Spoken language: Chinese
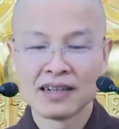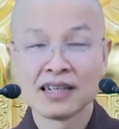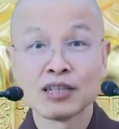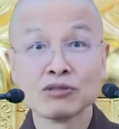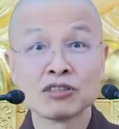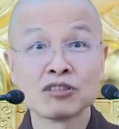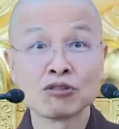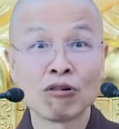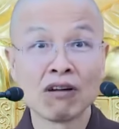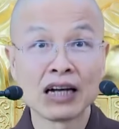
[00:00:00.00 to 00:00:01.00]
他说师
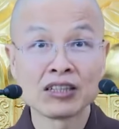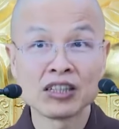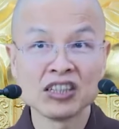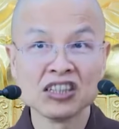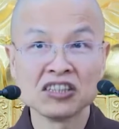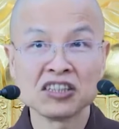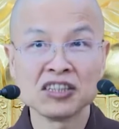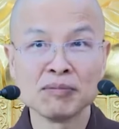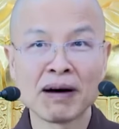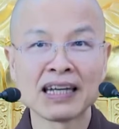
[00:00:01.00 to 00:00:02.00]
公啊，记得
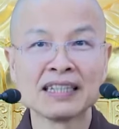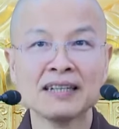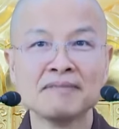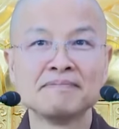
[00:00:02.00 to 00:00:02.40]
七八成。